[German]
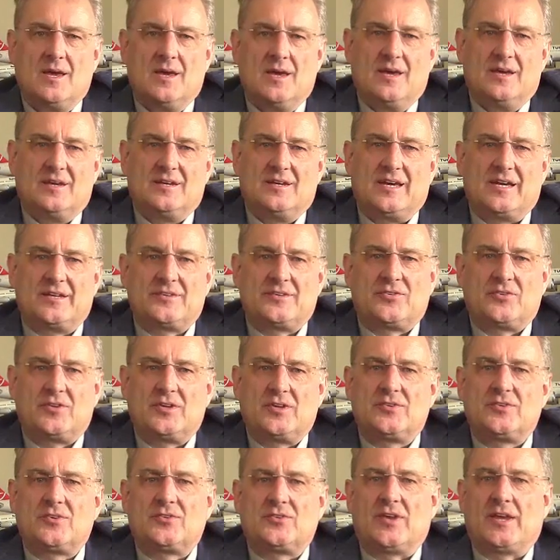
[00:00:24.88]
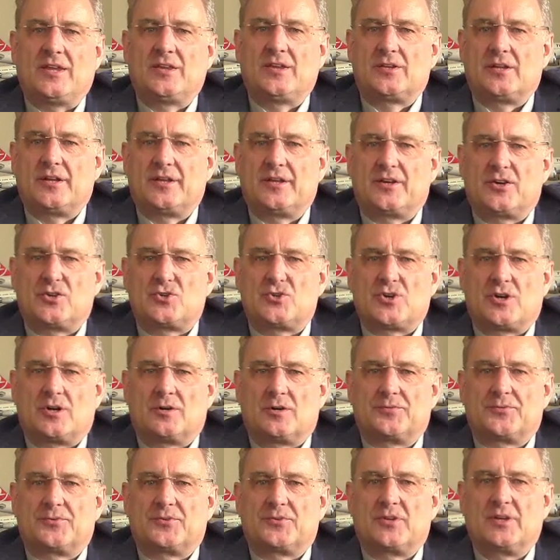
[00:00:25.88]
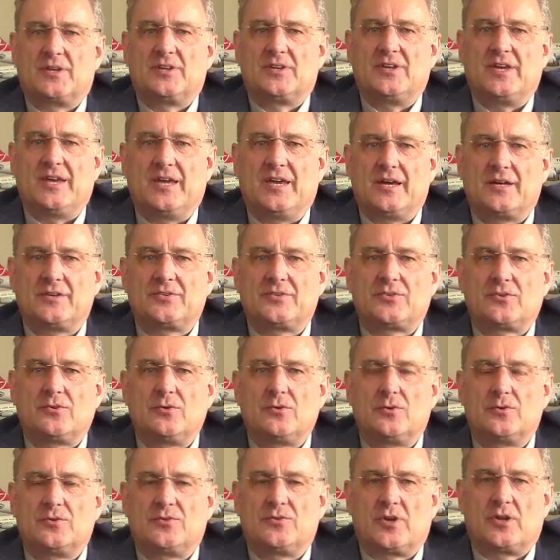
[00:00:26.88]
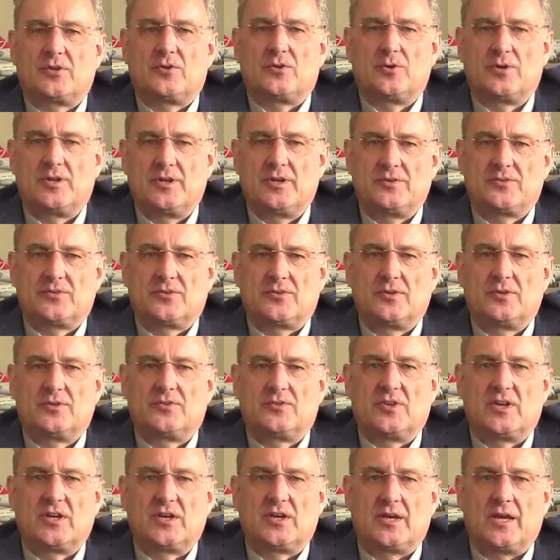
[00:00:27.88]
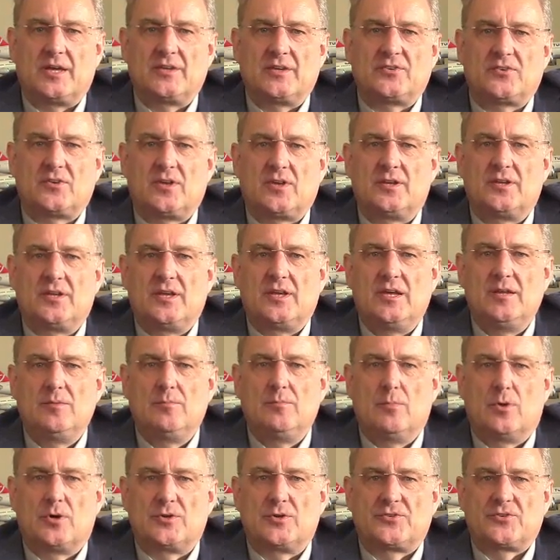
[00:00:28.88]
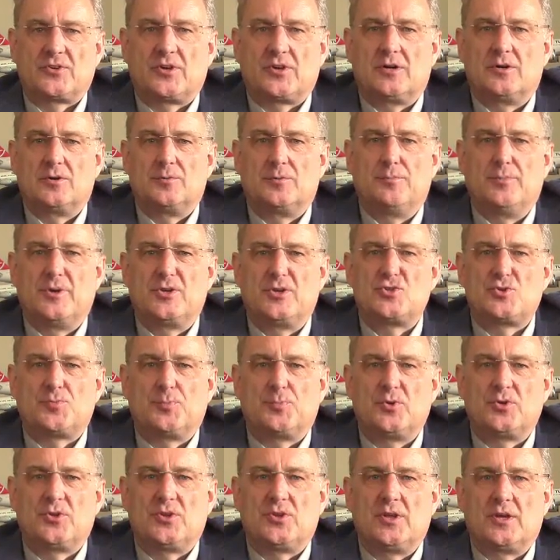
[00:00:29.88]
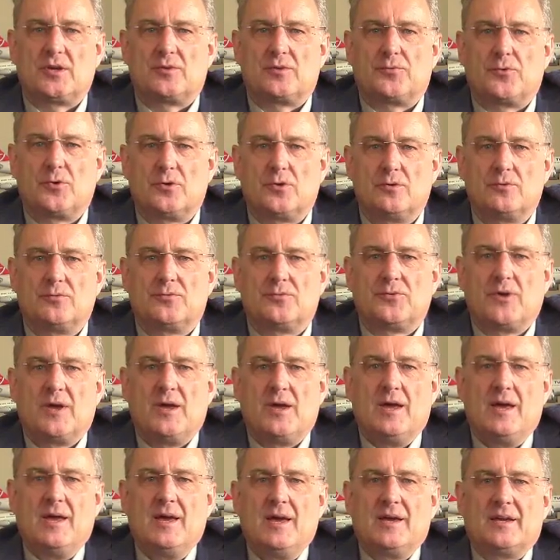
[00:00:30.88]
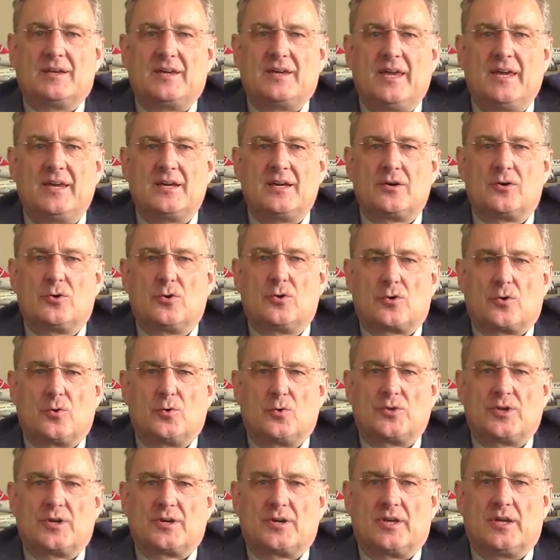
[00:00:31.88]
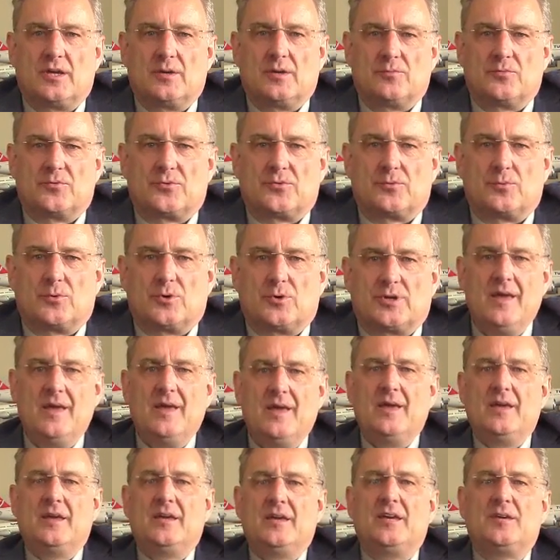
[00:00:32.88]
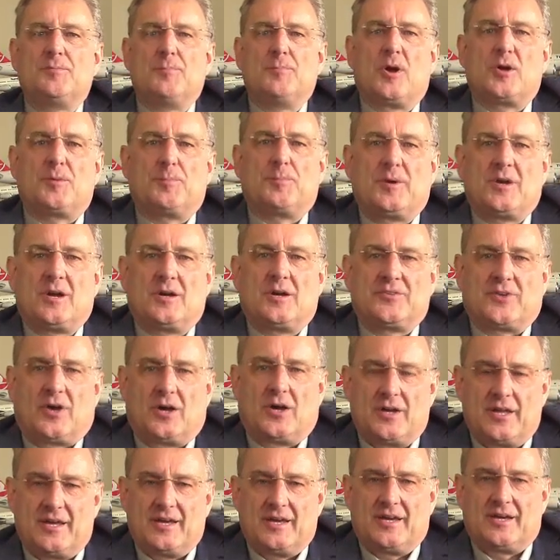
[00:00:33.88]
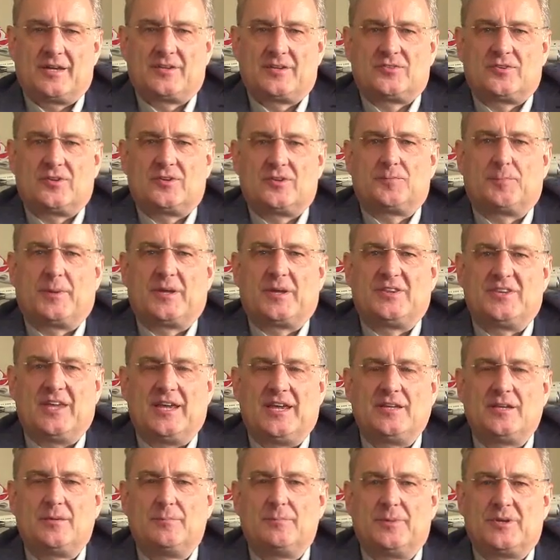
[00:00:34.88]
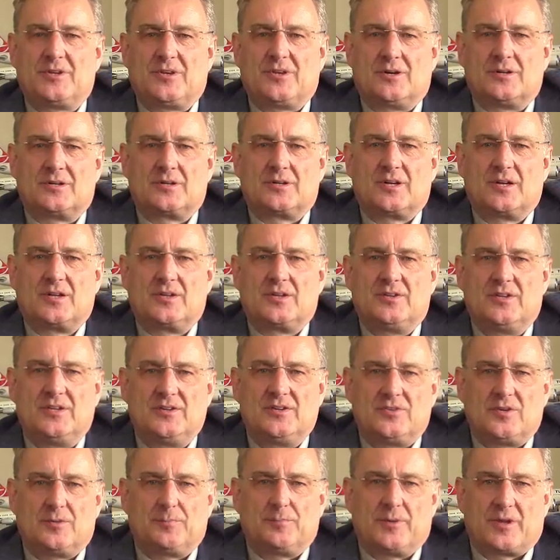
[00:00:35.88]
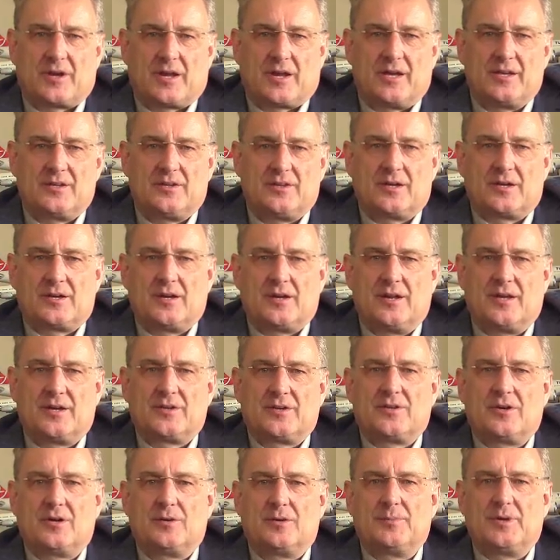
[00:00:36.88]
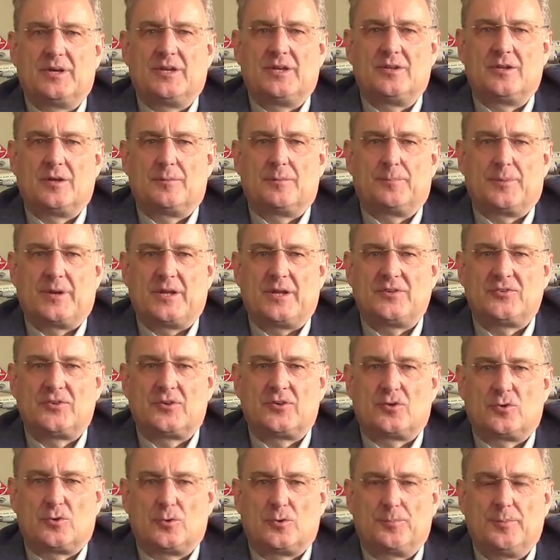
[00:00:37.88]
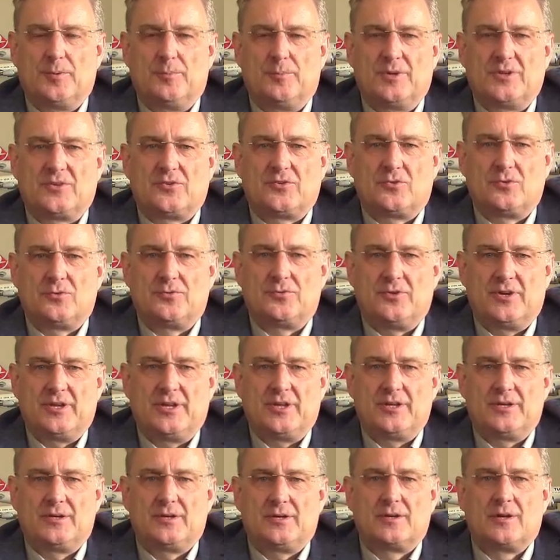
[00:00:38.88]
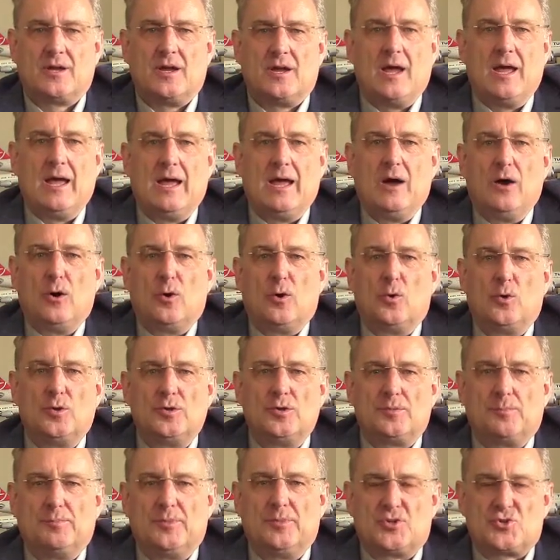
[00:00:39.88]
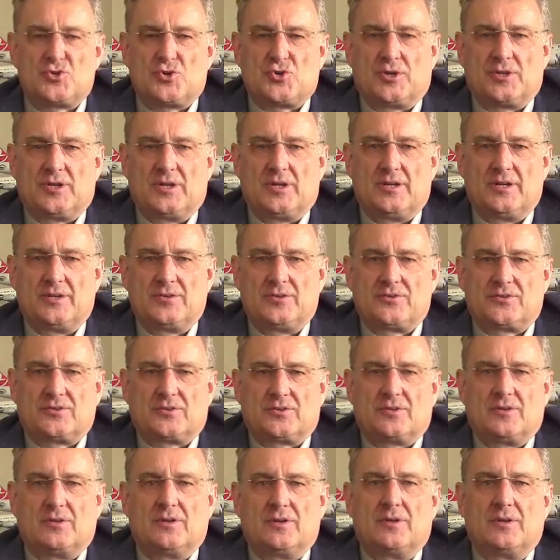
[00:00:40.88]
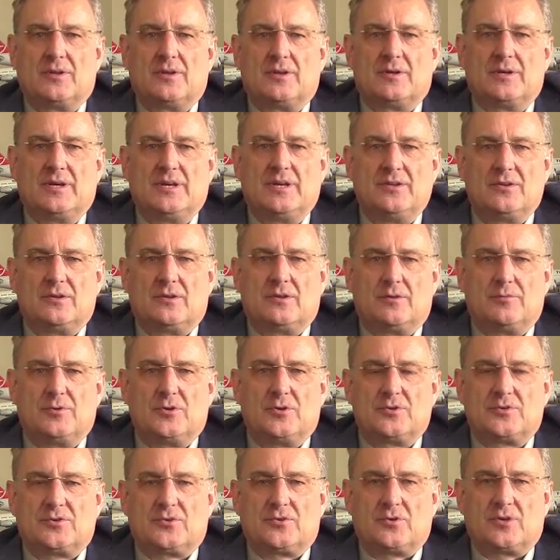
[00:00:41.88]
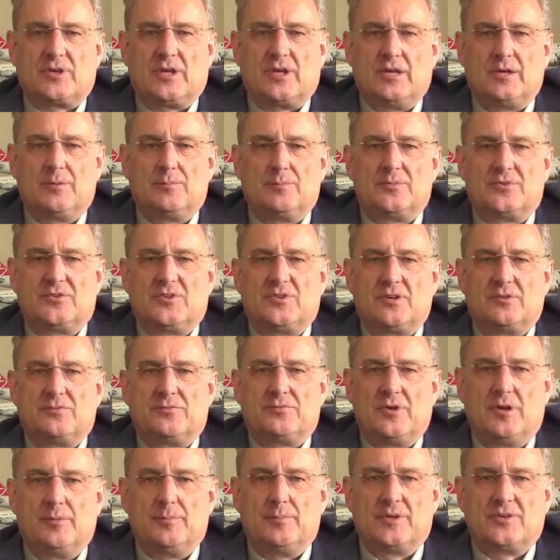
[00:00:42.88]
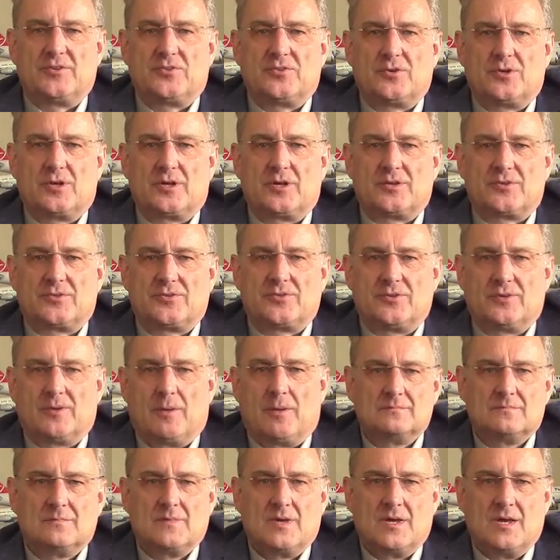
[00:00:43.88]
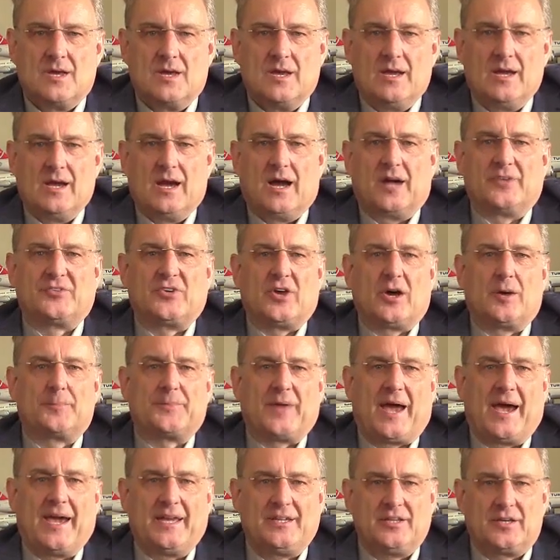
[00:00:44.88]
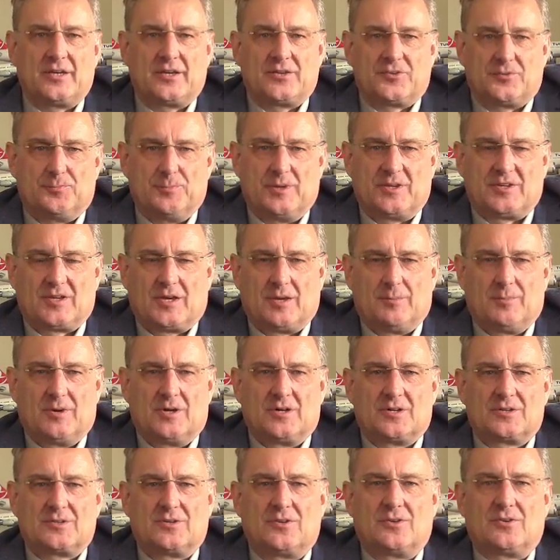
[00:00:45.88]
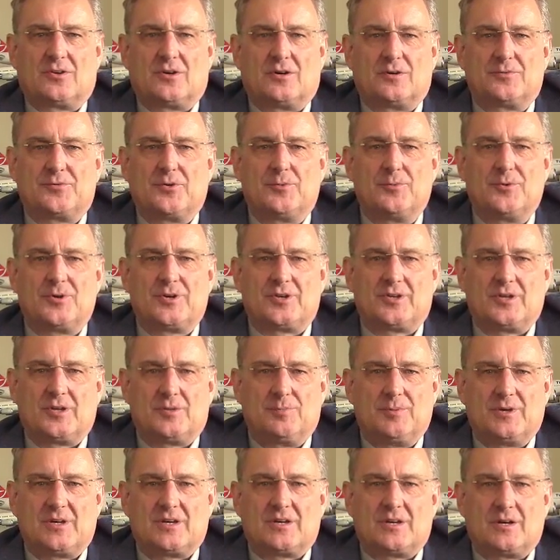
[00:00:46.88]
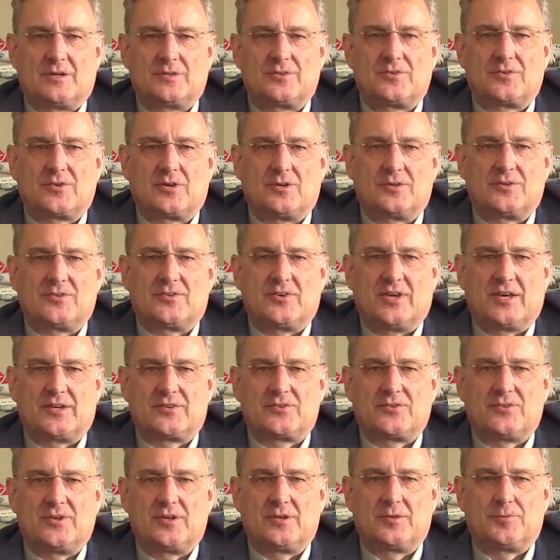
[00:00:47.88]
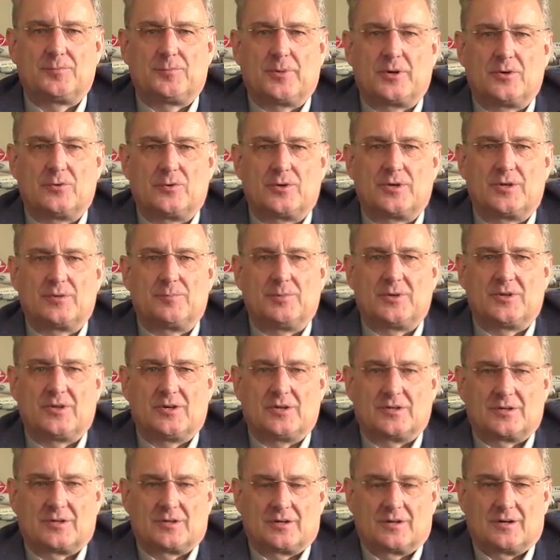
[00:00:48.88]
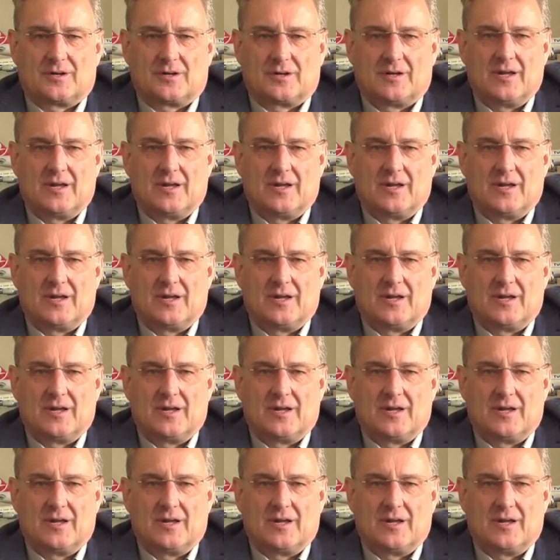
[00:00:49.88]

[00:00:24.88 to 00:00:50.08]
Jetzt ist es endlich geschafft. Die ersten unserer Touristen sind gestern in Moskau mit Sputnik 5 gegen Corona geimpft worden. Ich möchte mich als allererstes bei denen bedanken, die sich bereit erklärt haben, in der Pressegruppe mitzufliegen und mit Journalisten Interviews zu geben, sich filmen zu lassen. Also ihr habt einiges mitgemacht und dafür möchte ich mich ganz, ganz herzlich bei euch bedanken.